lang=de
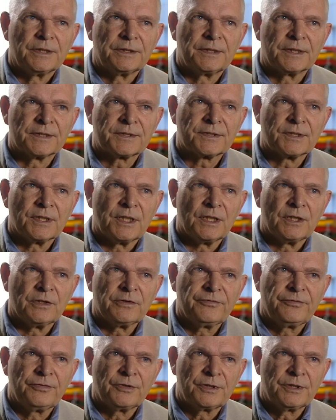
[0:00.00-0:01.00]
das
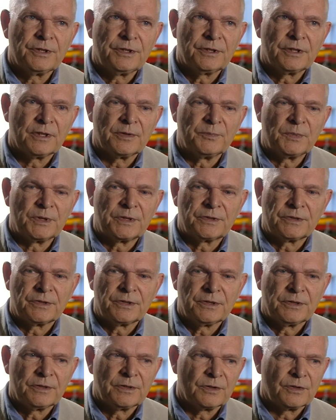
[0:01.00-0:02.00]
auch für Kinder
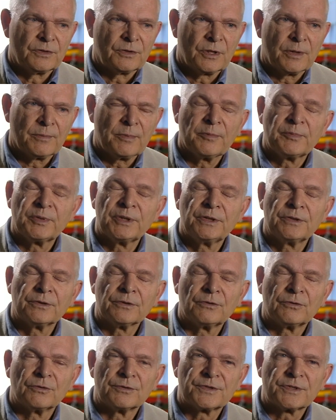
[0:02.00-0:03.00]
mit
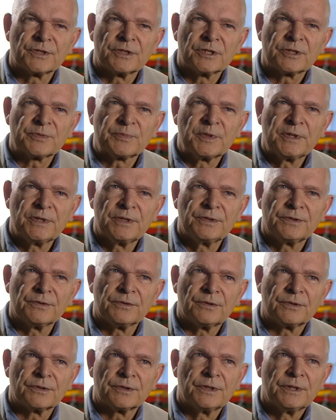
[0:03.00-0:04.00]
Körperbehinderung und
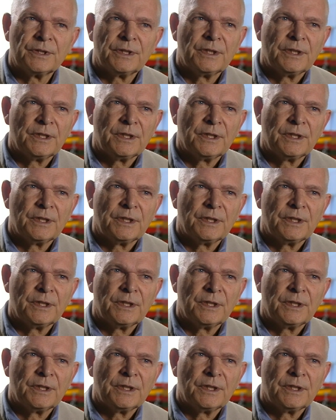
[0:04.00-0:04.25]
Sinnesbehinderung,